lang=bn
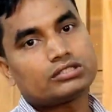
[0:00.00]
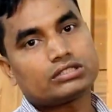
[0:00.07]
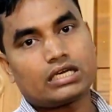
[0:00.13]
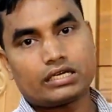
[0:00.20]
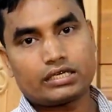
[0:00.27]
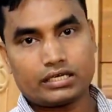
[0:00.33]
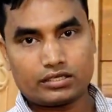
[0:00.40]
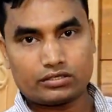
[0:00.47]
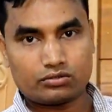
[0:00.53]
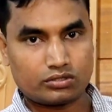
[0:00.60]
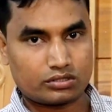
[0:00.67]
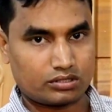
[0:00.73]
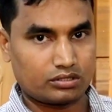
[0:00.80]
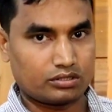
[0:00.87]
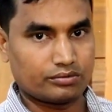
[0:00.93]
সারি কাঠের
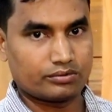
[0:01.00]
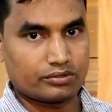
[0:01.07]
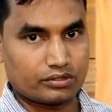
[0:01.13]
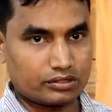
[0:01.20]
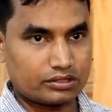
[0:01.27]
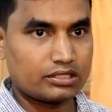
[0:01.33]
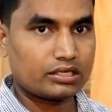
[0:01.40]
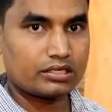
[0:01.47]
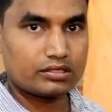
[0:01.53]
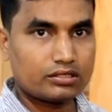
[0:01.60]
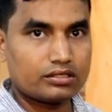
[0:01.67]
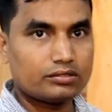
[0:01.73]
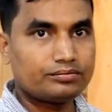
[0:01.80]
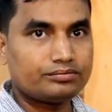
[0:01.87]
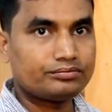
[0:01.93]
তক্তা দিব এখন এটা
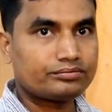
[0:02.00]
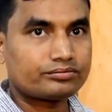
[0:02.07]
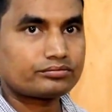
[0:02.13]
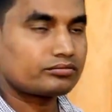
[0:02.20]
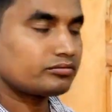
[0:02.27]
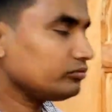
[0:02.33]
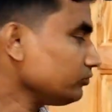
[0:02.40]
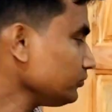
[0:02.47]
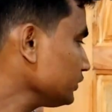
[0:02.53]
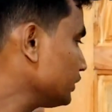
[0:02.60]
থিকনেস কত কতটুকু